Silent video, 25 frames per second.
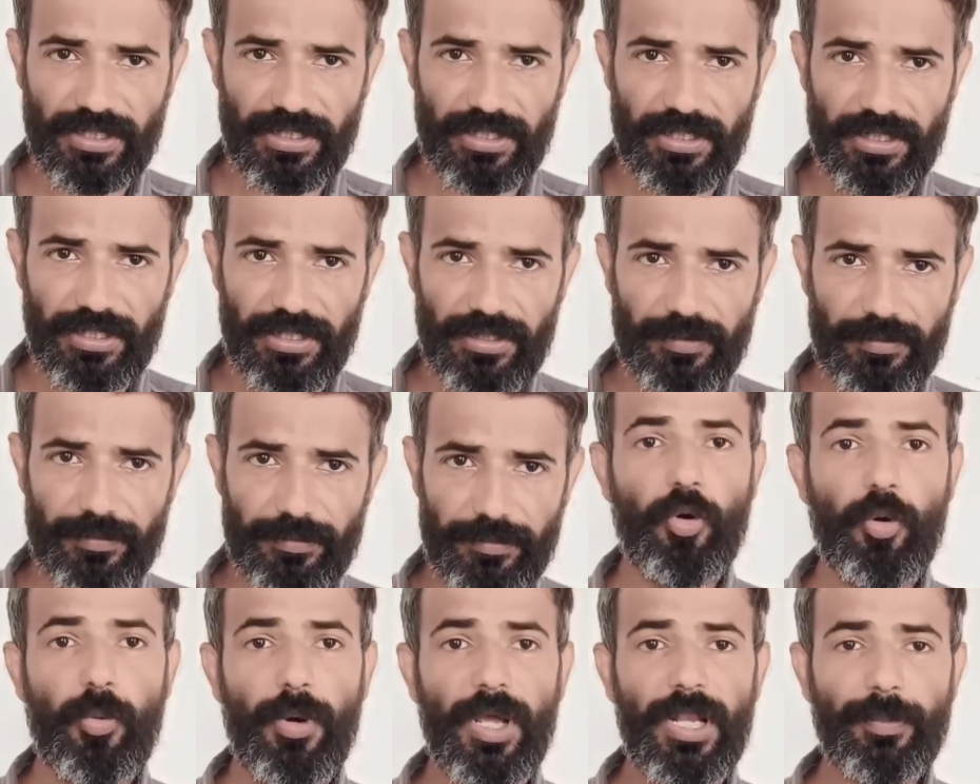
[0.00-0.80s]
हैं
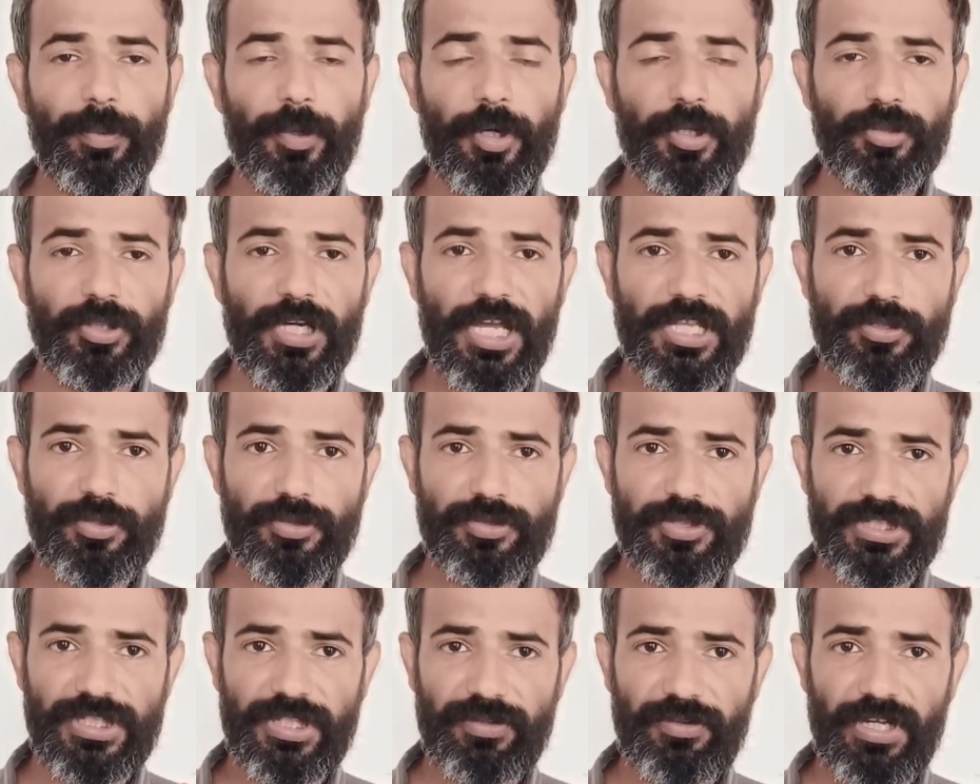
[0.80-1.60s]
मोबाइल फोन का
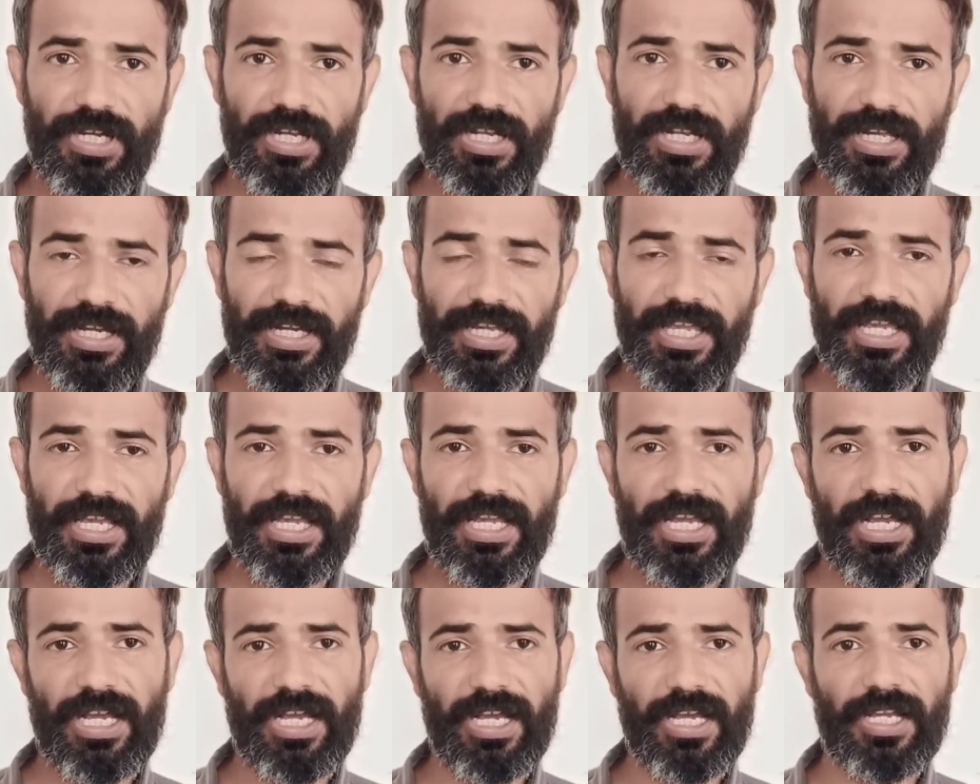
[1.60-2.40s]
जो शिविर
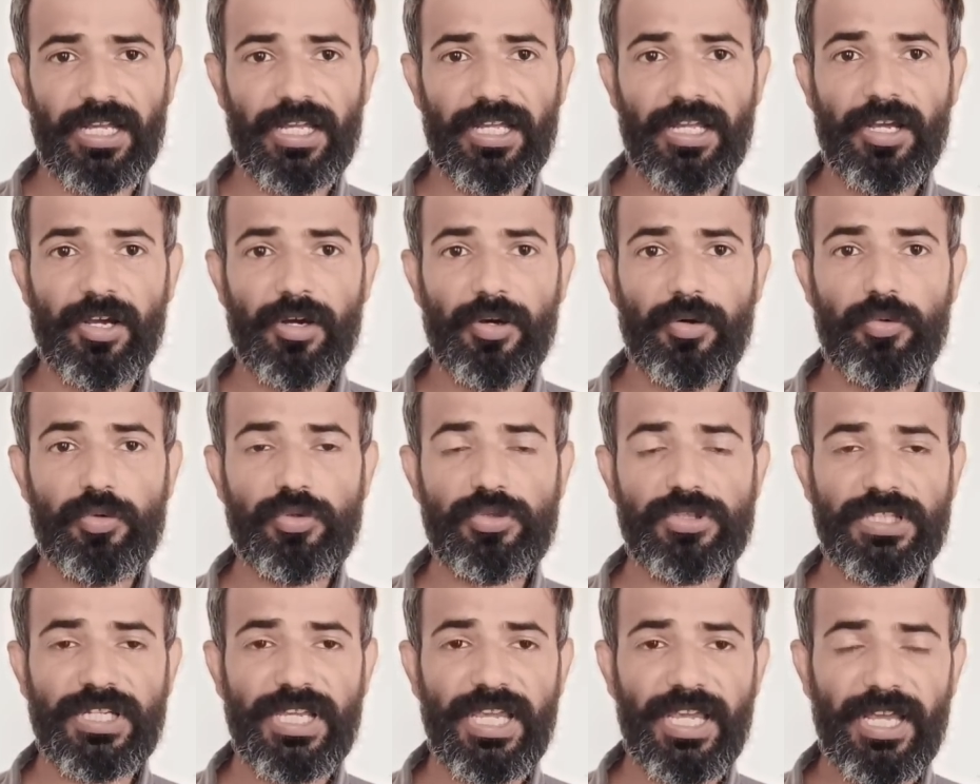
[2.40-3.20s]
लगेगा
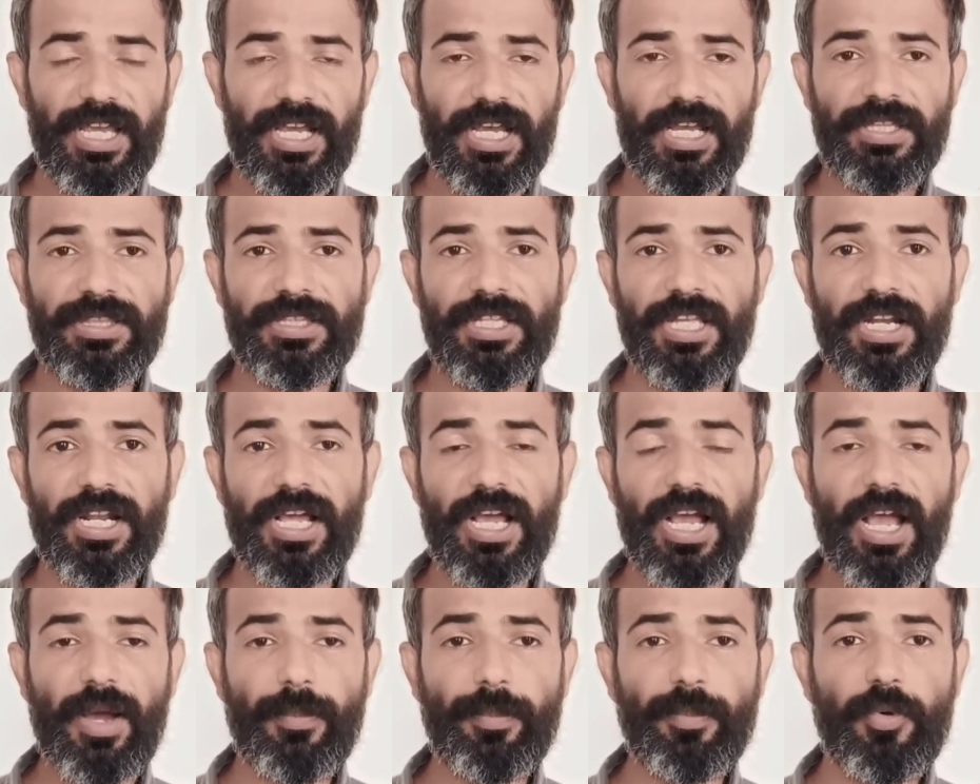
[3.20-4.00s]
उसके अंदर
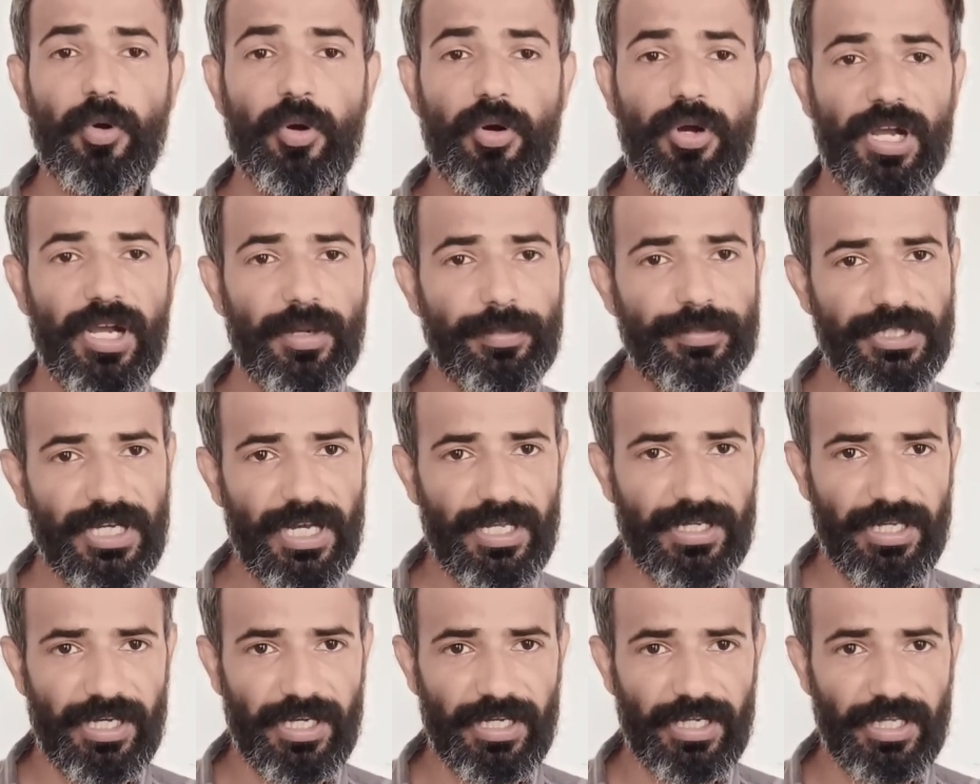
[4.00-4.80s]
आपको कब
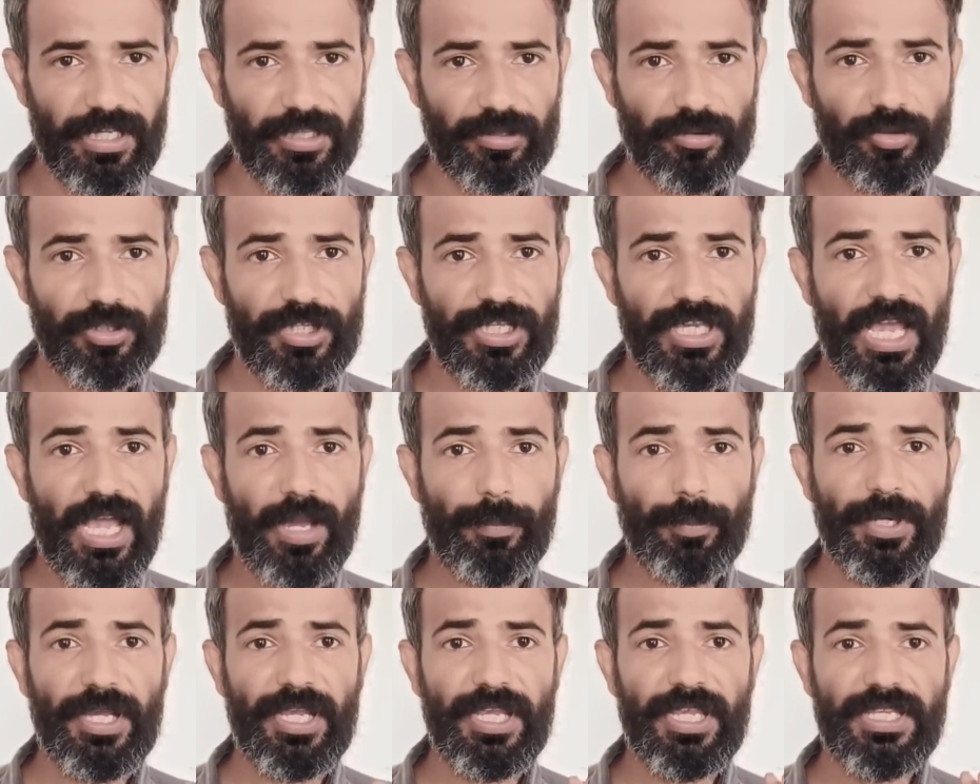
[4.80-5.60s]
जाना है तो
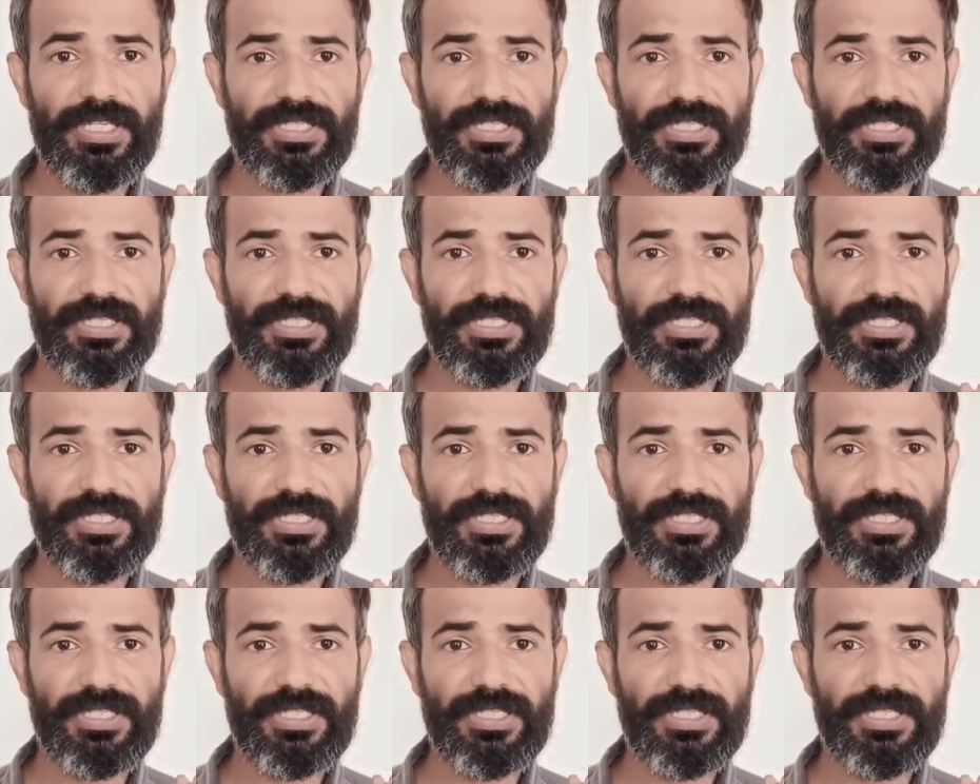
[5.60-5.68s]
यहाँ पे